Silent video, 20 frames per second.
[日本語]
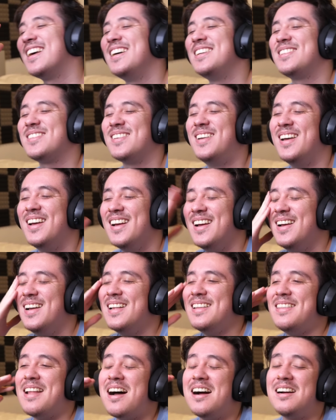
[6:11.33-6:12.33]
最初、
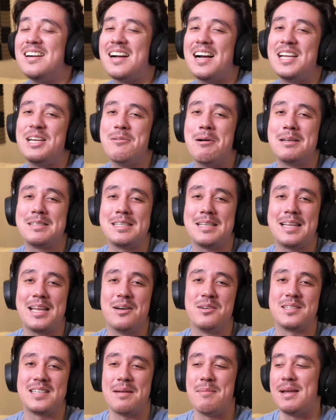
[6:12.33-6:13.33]
なんか言わせて
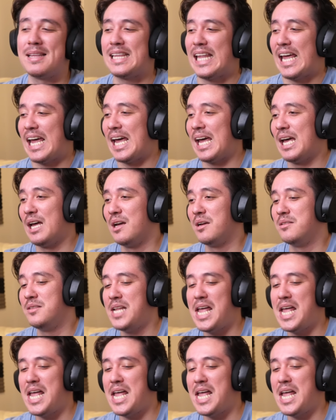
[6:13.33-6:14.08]
よ、せめて。